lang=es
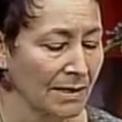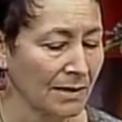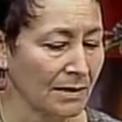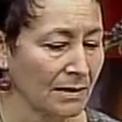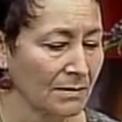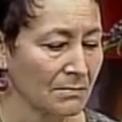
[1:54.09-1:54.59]

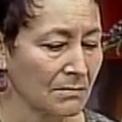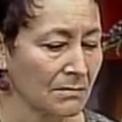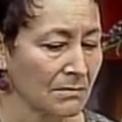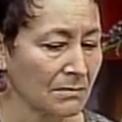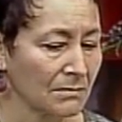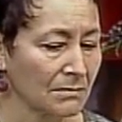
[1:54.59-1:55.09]

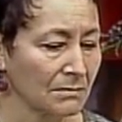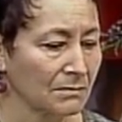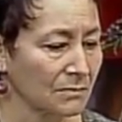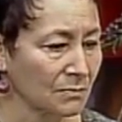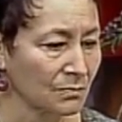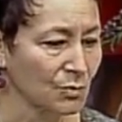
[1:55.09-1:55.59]

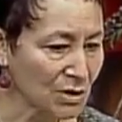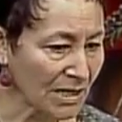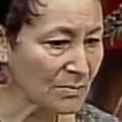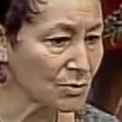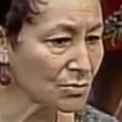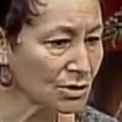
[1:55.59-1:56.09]
Em,
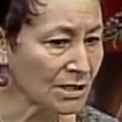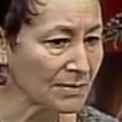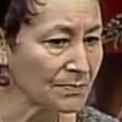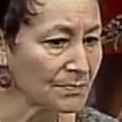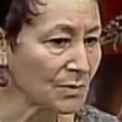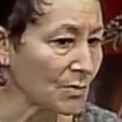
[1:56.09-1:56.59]
buscamos
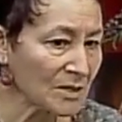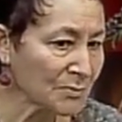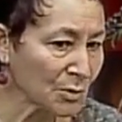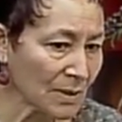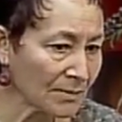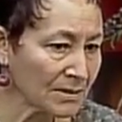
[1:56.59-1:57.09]
y lo más
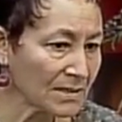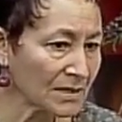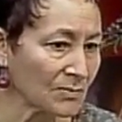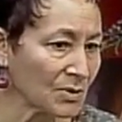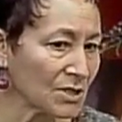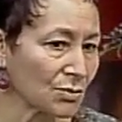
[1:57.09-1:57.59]
probable es
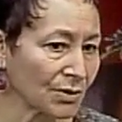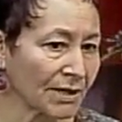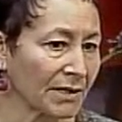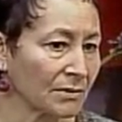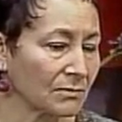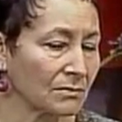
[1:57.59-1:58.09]
que pueda
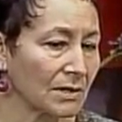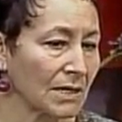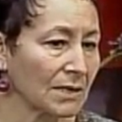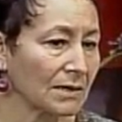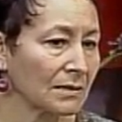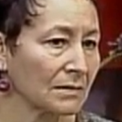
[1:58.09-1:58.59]
surgir
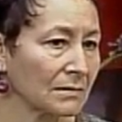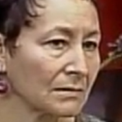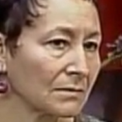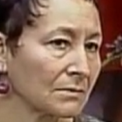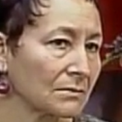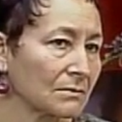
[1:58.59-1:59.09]
una,